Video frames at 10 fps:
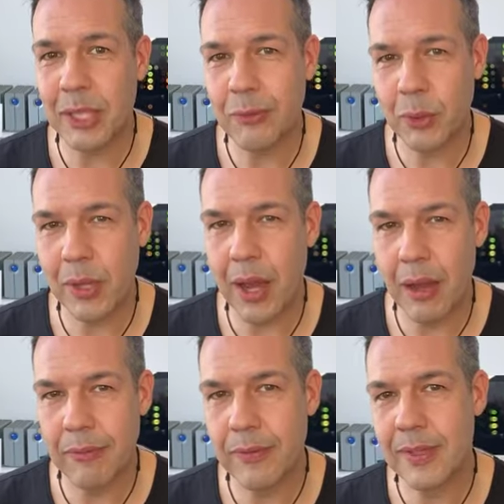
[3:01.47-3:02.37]
ich
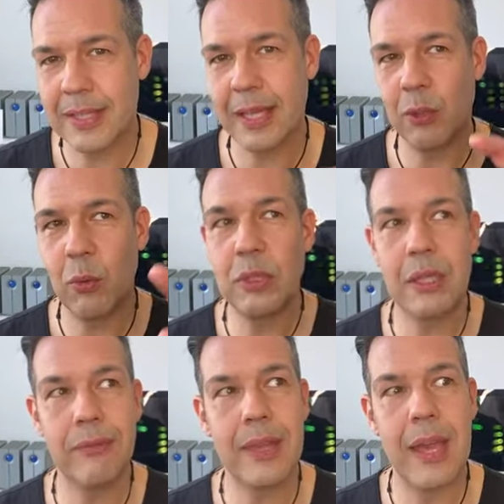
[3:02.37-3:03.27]
Fotograf. Seit
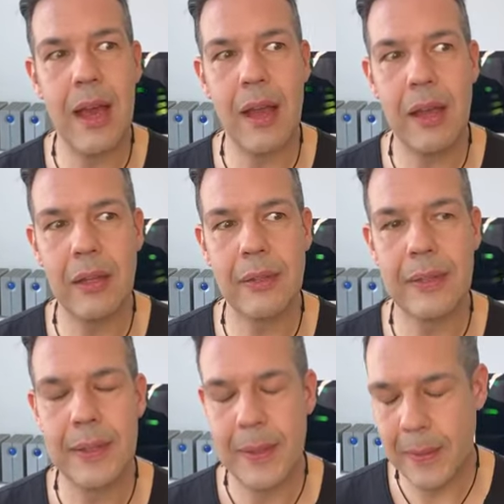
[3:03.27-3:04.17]
ungefähr
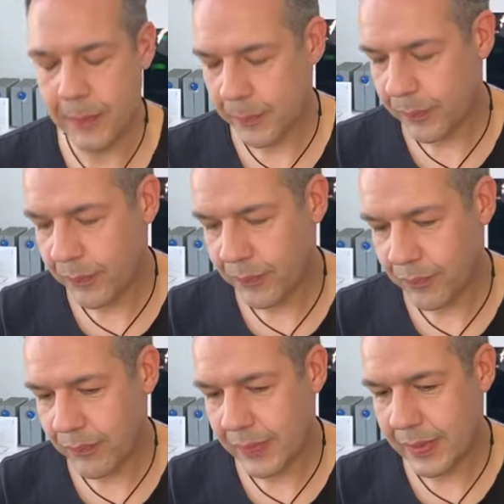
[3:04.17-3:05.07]

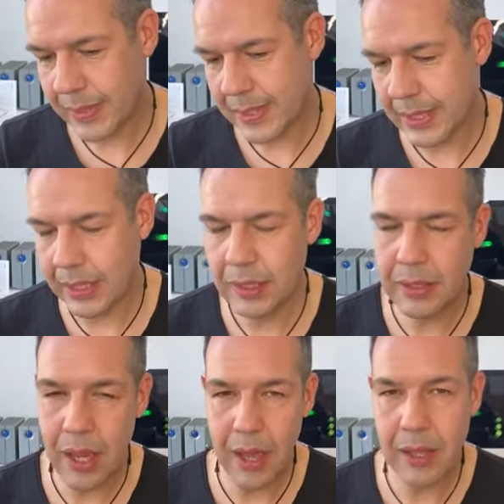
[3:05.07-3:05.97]
zehn
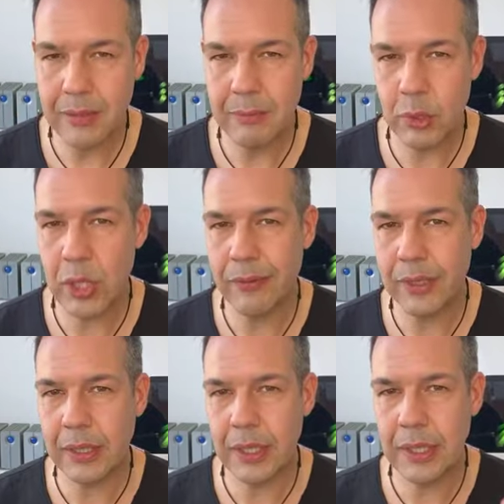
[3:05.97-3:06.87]
Jahren
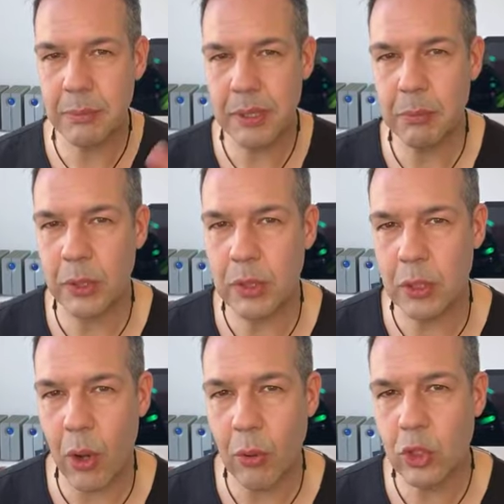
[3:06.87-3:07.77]
beschäftige ich mich mit
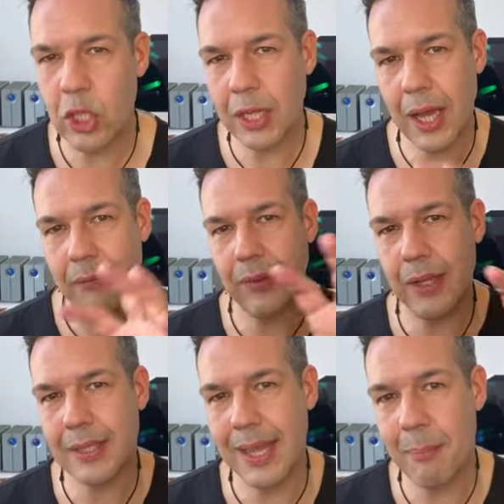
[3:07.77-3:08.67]
Coaching,
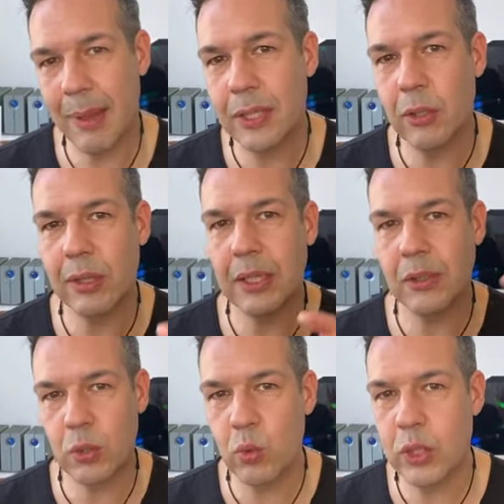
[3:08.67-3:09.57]
anfangs eher Mentoring,
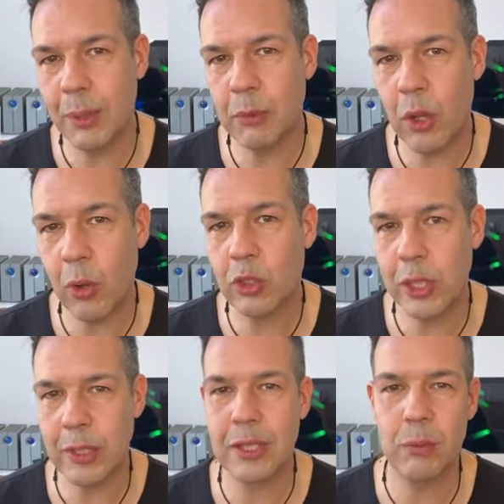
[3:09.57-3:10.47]
zunehmend
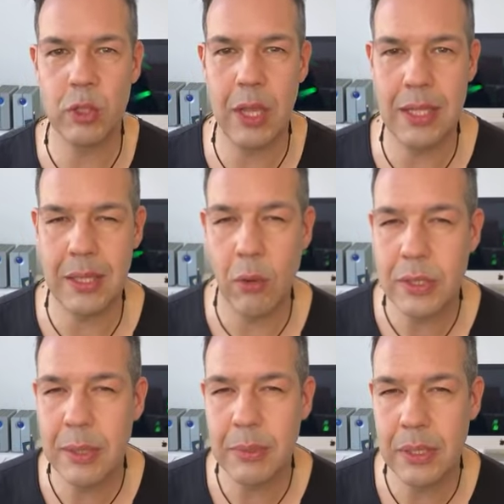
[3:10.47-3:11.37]
Coaching, inzwischen als
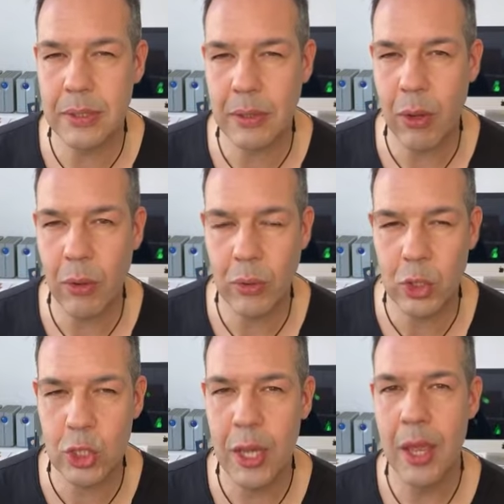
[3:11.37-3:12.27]
ausgebildeter
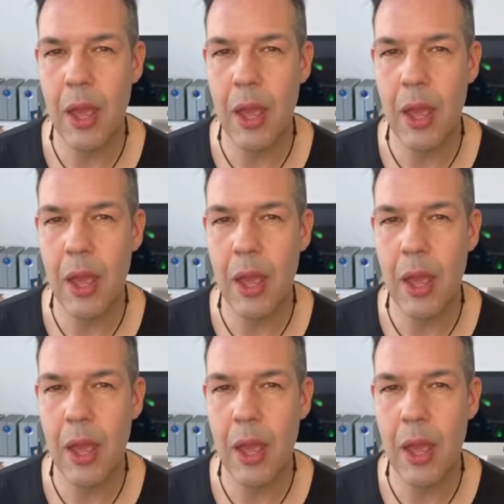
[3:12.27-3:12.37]
Coach.